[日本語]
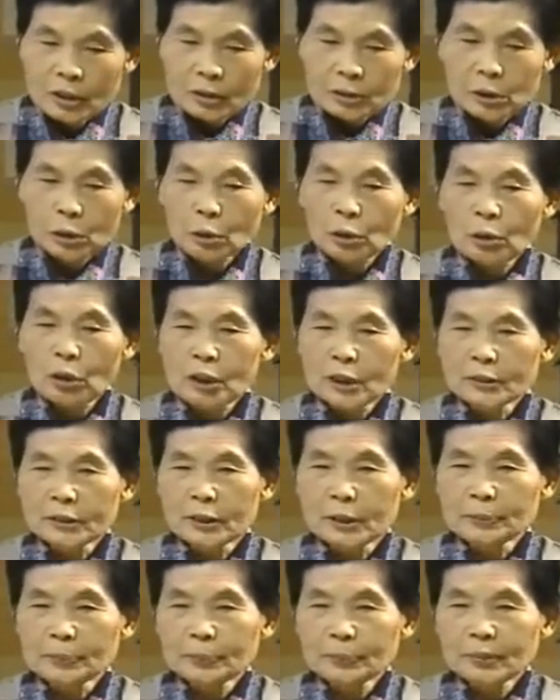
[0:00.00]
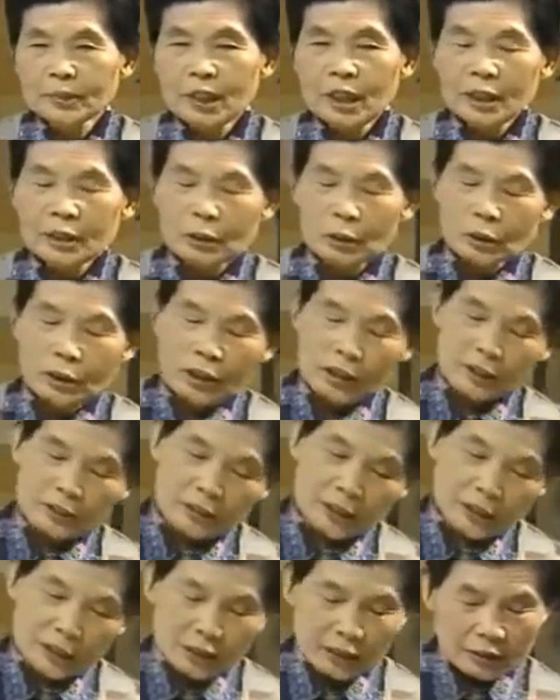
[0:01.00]
そこへねあの
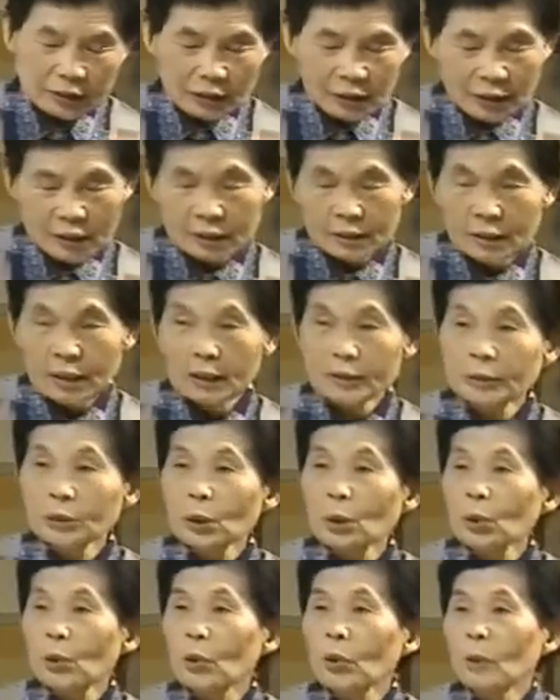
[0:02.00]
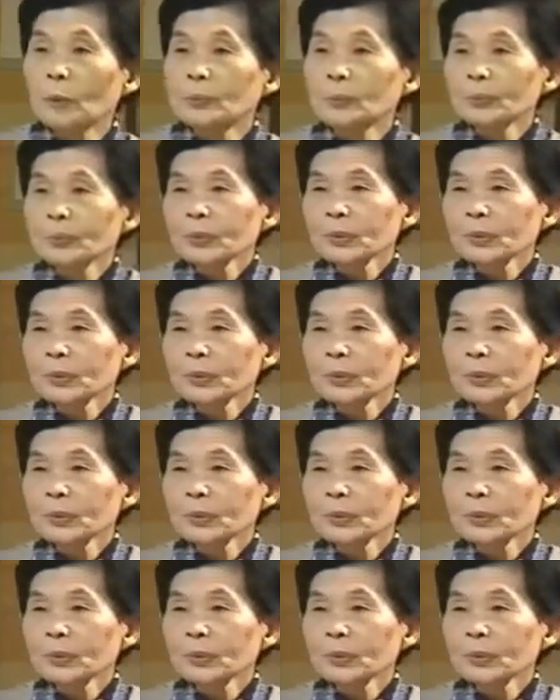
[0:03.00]
変な変な変なとこ